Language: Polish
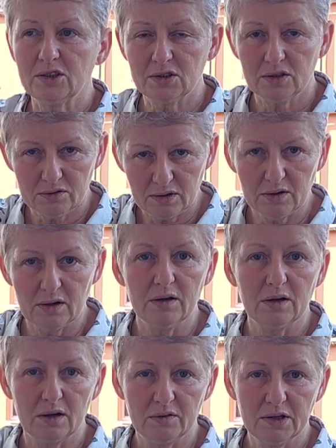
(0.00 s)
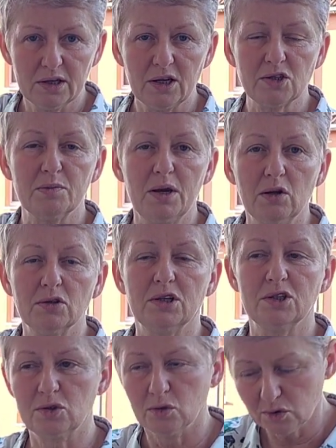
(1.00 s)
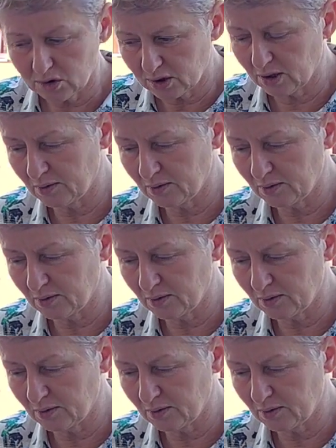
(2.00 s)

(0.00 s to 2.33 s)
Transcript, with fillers: e, e, e, wygrać melodię z nut.